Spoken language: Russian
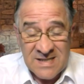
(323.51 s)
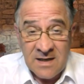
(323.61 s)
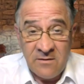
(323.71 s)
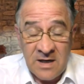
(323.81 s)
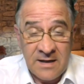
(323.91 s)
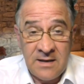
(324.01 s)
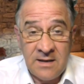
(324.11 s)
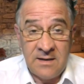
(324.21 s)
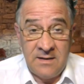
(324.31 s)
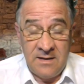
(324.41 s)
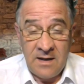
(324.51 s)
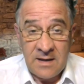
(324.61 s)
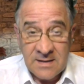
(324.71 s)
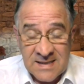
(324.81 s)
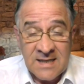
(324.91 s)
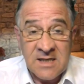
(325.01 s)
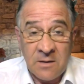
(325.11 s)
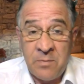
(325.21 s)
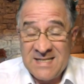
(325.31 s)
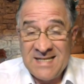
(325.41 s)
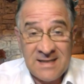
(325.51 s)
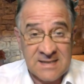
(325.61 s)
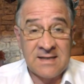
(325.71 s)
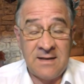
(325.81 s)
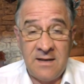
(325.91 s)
заговорили с этих позиций,